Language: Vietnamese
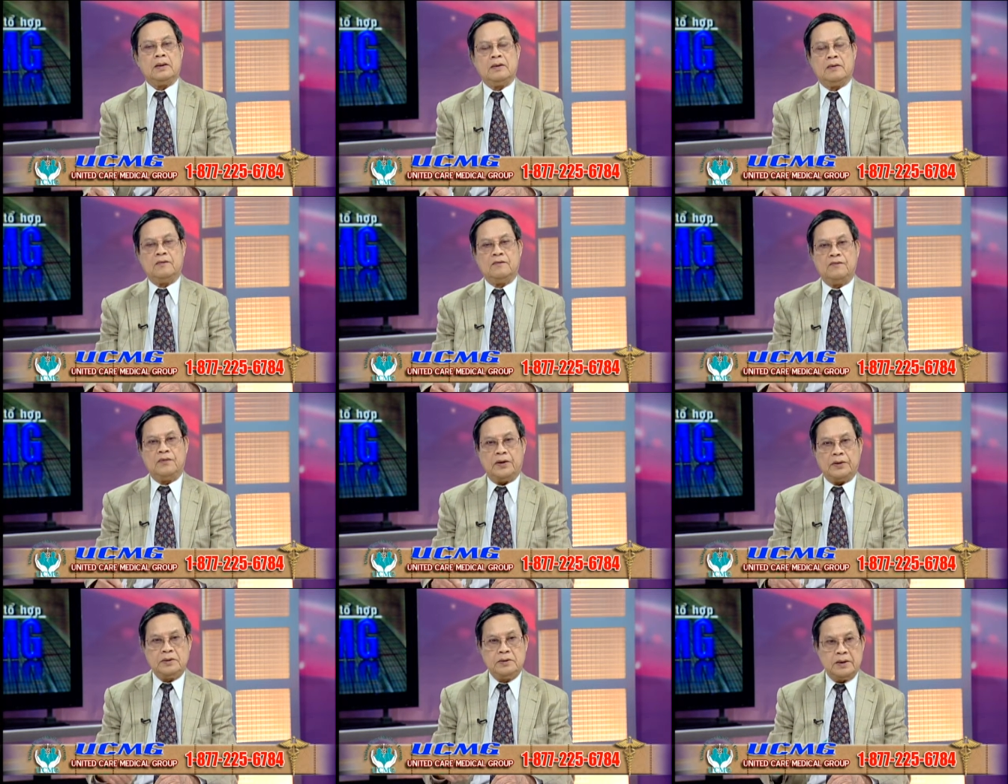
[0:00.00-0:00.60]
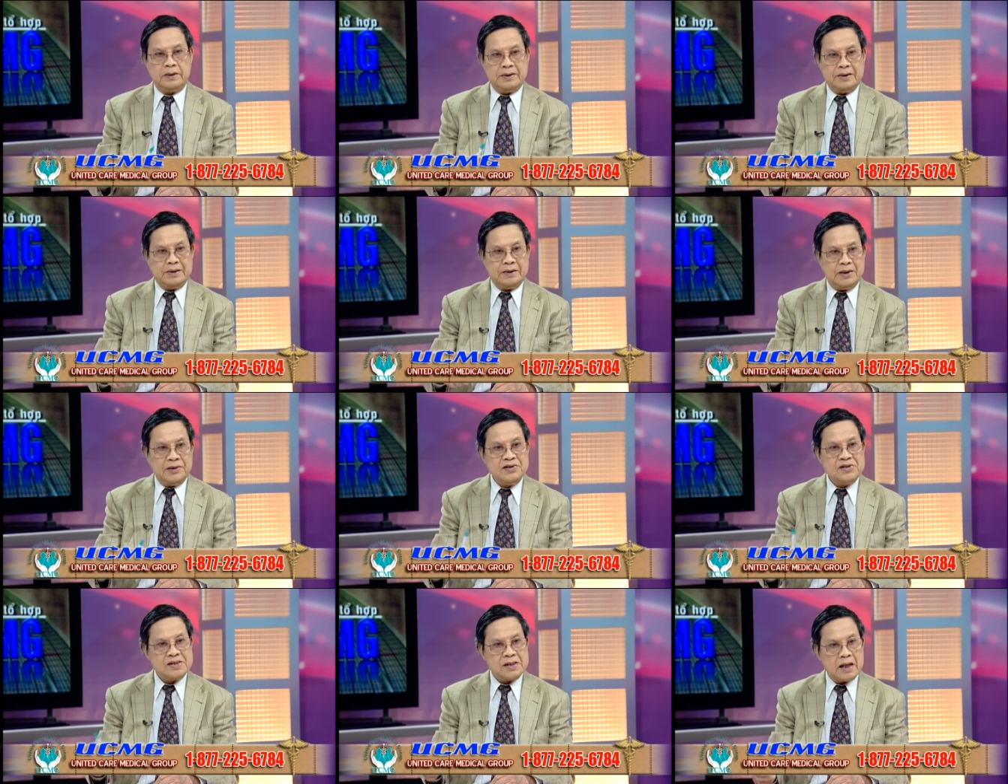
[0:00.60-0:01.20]
và chưa thể
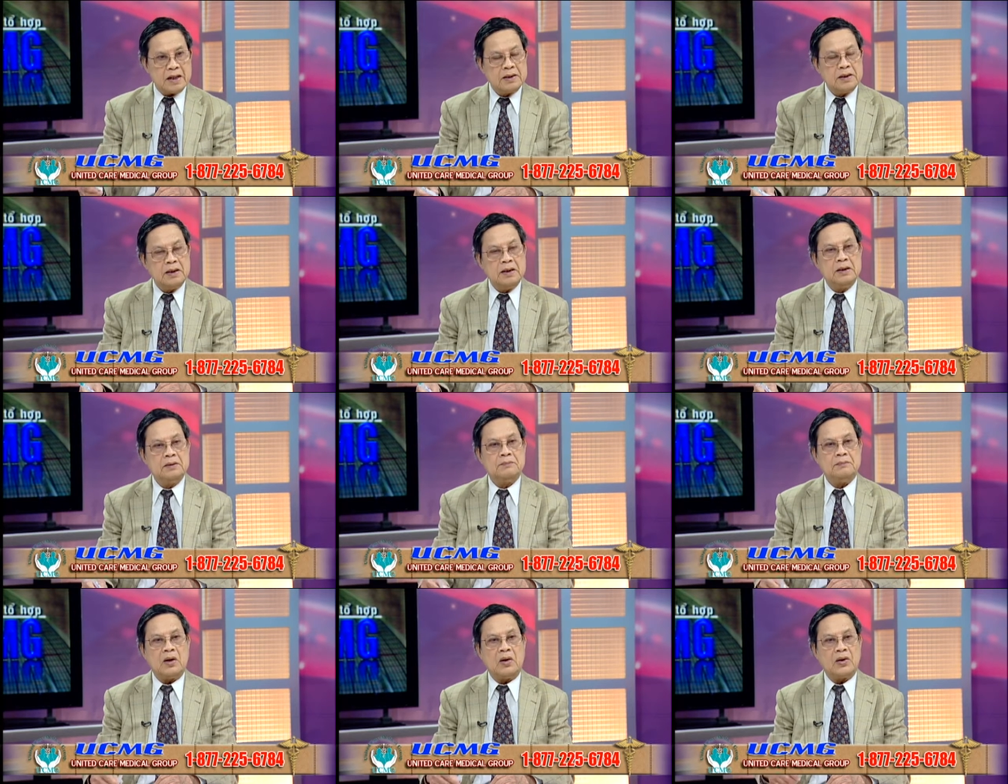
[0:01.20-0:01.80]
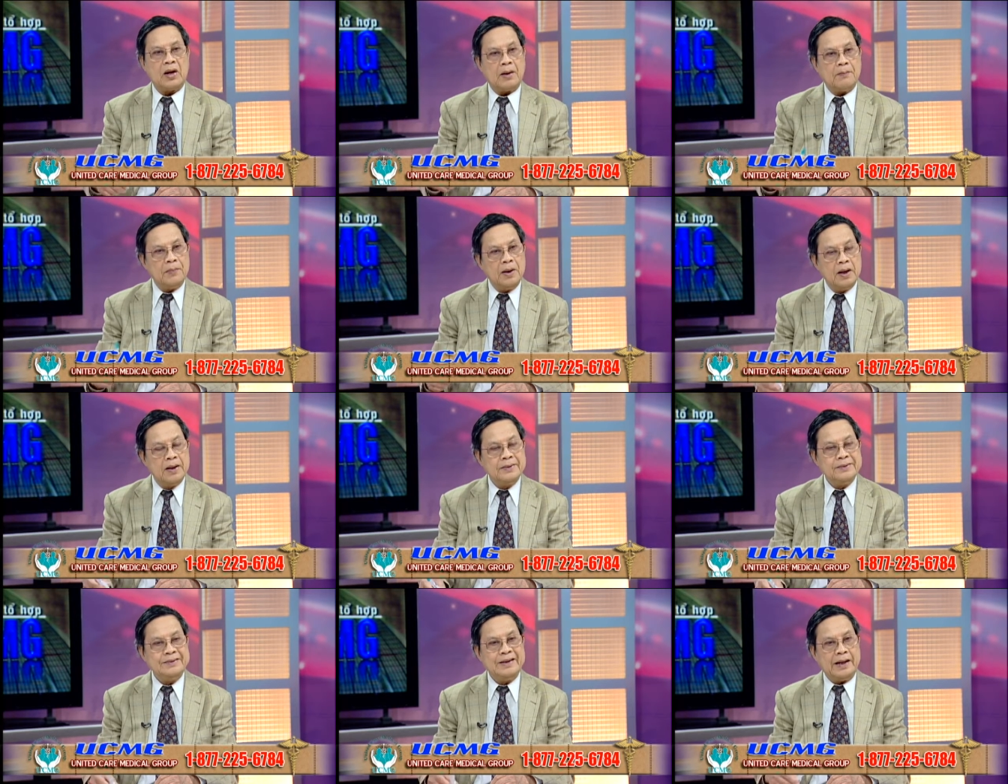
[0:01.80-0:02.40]
chính xác hơn, bảo đảm
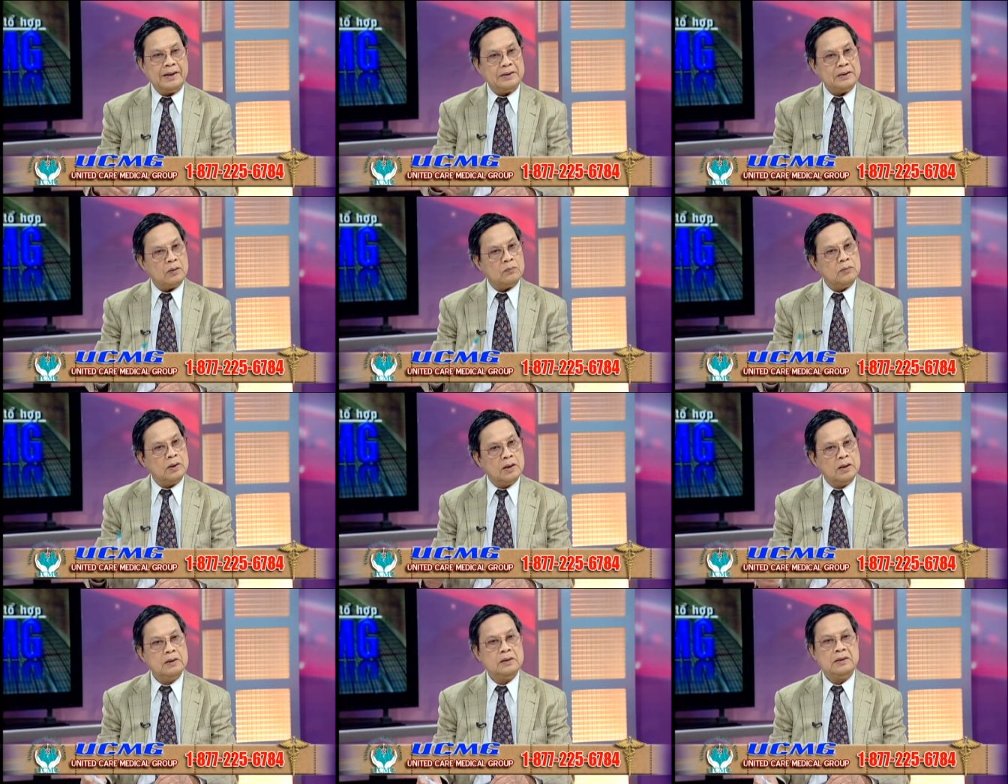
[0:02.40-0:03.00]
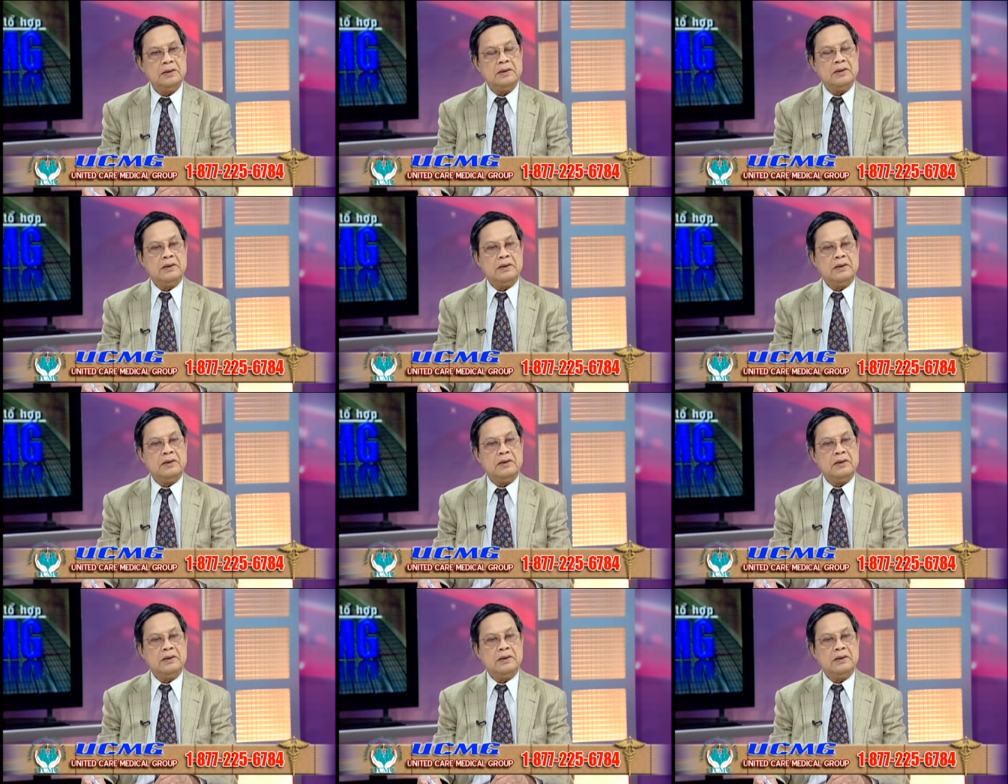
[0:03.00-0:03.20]
hơn, nhanh chóng hơn